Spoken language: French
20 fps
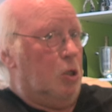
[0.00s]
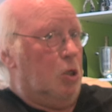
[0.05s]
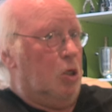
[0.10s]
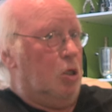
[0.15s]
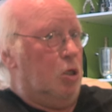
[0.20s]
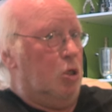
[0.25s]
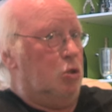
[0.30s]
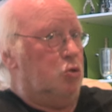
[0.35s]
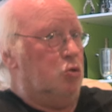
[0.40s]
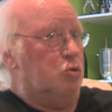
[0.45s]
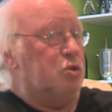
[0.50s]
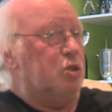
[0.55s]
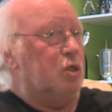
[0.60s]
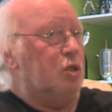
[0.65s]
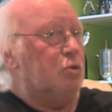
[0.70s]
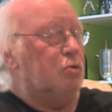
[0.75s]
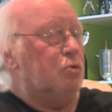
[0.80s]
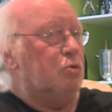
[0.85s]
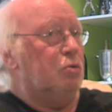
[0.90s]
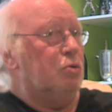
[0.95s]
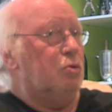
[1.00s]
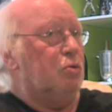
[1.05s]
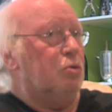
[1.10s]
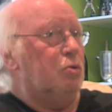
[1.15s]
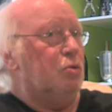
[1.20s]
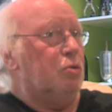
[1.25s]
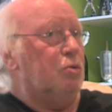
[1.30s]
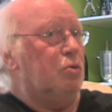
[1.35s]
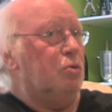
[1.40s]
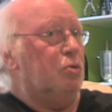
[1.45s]
Et je sais
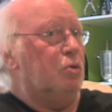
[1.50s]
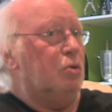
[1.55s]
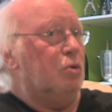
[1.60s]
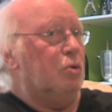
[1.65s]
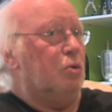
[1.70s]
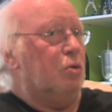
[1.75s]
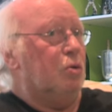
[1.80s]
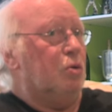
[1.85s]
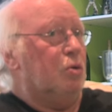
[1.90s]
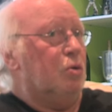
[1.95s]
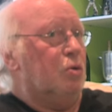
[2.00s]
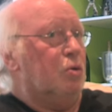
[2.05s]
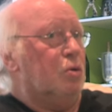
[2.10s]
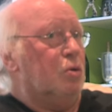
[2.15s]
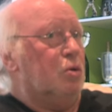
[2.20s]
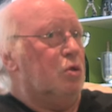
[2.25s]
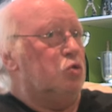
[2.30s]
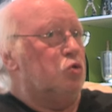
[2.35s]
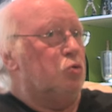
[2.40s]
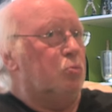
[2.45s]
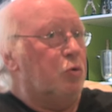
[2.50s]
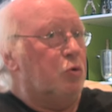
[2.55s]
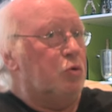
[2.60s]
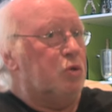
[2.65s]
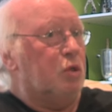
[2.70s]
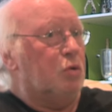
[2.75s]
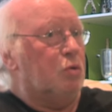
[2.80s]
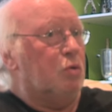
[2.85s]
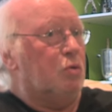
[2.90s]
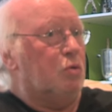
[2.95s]
que les
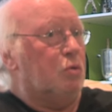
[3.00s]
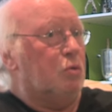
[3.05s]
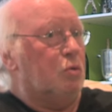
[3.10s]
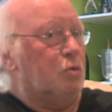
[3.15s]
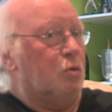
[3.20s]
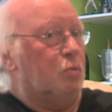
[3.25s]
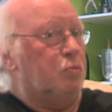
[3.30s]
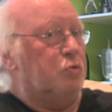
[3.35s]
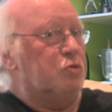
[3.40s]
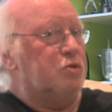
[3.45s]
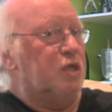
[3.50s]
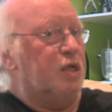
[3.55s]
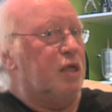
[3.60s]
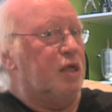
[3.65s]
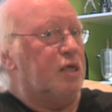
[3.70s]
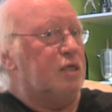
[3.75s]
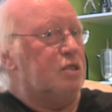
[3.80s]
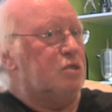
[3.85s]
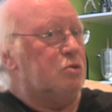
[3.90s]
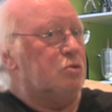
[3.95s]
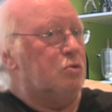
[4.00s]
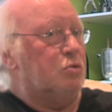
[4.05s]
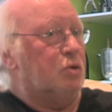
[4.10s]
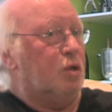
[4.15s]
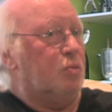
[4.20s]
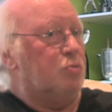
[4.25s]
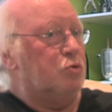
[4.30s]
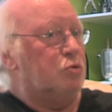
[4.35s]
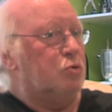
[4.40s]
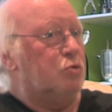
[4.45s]
supporters ont, posé la question
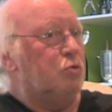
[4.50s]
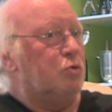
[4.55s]
à M.